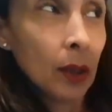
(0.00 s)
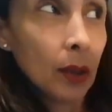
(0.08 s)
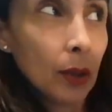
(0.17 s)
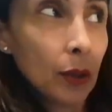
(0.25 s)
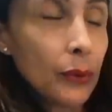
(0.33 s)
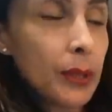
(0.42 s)

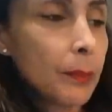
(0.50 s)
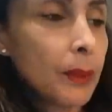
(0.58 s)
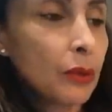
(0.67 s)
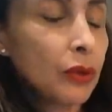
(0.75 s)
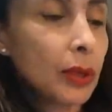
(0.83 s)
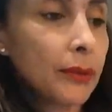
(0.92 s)
euh, je ne sais
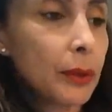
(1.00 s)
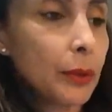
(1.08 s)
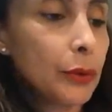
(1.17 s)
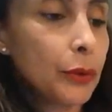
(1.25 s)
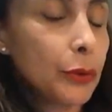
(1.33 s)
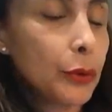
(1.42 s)
pas où je l'avais
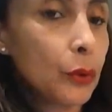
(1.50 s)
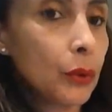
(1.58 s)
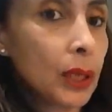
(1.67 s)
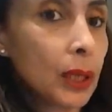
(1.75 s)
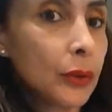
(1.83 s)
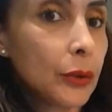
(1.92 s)
eu
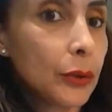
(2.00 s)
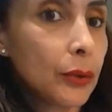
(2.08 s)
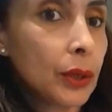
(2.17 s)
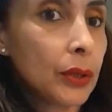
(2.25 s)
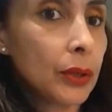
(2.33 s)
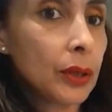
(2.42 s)
celui-là,
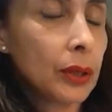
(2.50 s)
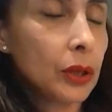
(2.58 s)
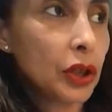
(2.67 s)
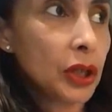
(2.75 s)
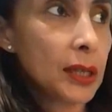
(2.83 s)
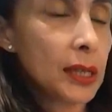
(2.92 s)
soit
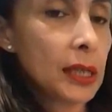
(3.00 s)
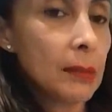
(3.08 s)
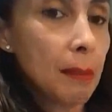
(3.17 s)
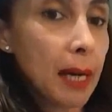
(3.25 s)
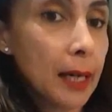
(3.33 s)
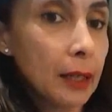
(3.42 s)
chez
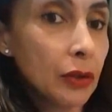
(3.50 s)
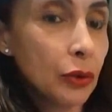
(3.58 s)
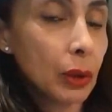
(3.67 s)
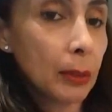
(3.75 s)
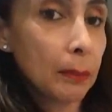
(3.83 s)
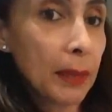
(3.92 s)
Ziman,
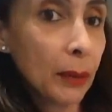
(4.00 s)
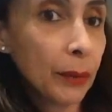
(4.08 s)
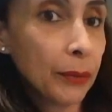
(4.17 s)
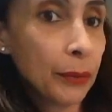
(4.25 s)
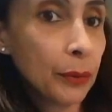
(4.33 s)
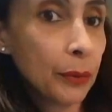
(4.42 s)
je l'ai pas
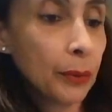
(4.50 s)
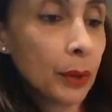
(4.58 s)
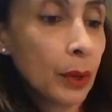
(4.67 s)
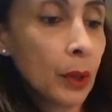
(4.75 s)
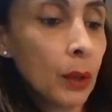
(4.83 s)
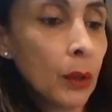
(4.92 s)
revu,
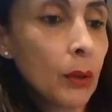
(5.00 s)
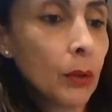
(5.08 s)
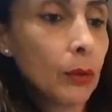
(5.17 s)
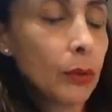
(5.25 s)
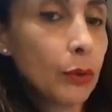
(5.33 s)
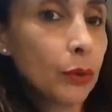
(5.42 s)

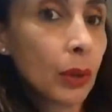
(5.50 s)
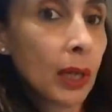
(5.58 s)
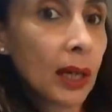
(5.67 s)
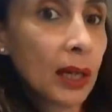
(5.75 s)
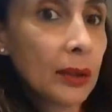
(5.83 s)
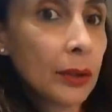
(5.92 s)
ou
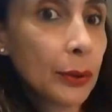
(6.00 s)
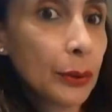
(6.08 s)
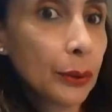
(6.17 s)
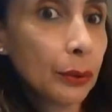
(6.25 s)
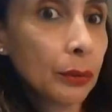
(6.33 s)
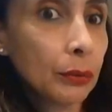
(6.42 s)
soit
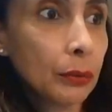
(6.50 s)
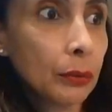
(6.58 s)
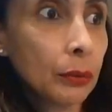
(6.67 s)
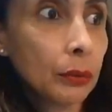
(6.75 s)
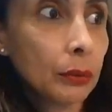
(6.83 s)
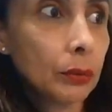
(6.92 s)
Action,
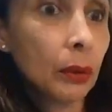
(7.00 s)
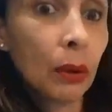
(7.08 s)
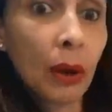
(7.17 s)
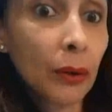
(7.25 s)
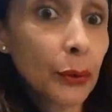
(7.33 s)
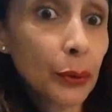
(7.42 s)
ou en
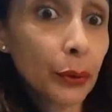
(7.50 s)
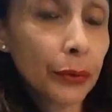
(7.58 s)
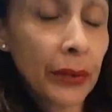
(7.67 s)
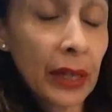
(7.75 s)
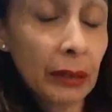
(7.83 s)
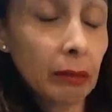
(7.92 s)
grande
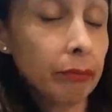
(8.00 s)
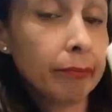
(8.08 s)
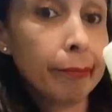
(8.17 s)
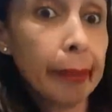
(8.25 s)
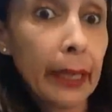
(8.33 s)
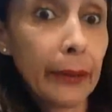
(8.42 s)
surface.
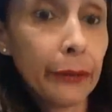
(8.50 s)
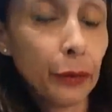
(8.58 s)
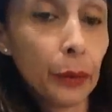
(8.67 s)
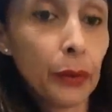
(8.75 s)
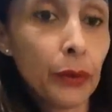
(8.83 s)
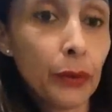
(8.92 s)
Bref, je
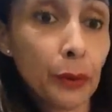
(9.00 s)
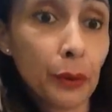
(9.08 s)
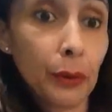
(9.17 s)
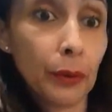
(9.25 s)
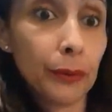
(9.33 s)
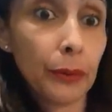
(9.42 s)
pense
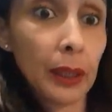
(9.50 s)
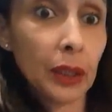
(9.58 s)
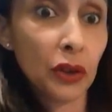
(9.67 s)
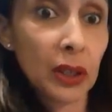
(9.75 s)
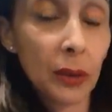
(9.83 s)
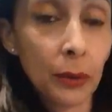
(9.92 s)
qu'il faudrait
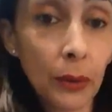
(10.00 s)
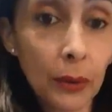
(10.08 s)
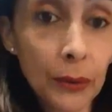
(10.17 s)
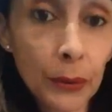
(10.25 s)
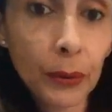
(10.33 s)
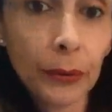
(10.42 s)
que j'aille en
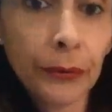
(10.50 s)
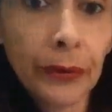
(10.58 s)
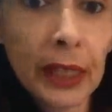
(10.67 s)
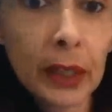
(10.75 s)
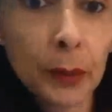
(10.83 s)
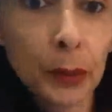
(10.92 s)
grande
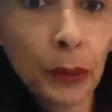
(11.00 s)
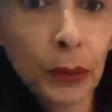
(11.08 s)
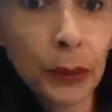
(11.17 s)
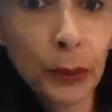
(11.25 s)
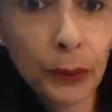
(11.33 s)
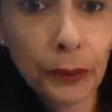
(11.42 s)
surface pour
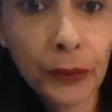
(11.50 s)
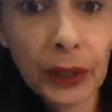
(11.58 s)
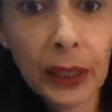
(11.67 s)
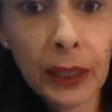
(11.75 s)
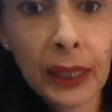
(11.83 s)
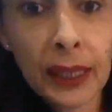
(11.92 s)

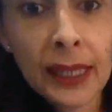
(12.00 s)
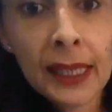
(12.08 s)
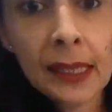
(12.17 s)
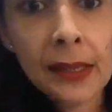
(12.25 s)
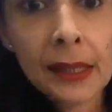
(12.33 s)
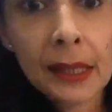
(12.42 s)
retrouver
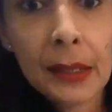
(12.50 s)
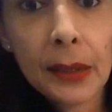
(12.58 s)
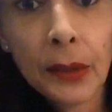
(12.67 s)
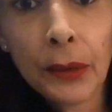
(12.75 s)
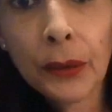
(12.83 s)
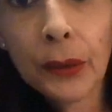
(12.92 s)
cette
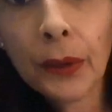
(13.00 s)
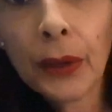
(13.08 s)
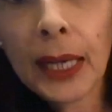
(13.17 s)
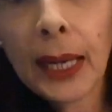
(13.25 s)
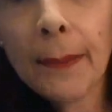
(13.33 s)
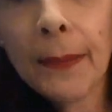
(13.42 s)

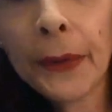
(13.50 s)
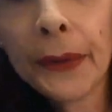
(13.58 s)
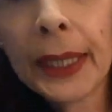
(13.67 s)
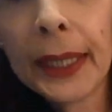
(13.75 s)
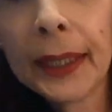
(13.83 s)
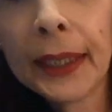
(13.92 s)
senteur à la
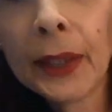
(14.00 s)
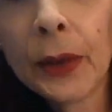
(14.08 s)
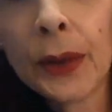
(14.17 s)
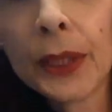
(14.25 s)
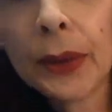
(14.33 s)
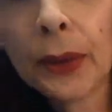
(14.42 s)
mandarine et
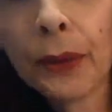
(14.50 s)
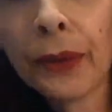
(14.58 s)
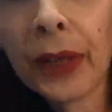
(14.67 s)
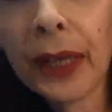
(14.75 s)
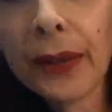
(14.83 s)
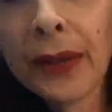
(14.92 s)
au citron
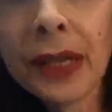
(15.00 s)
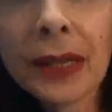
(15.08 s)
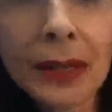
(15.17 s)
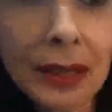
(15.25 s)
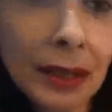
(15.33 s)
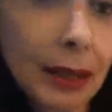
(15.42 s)
vert. Ça,
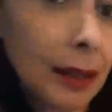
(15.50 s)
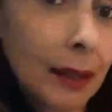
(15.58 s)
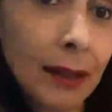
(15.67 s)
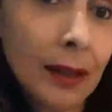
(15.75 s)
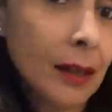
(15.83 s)
c'est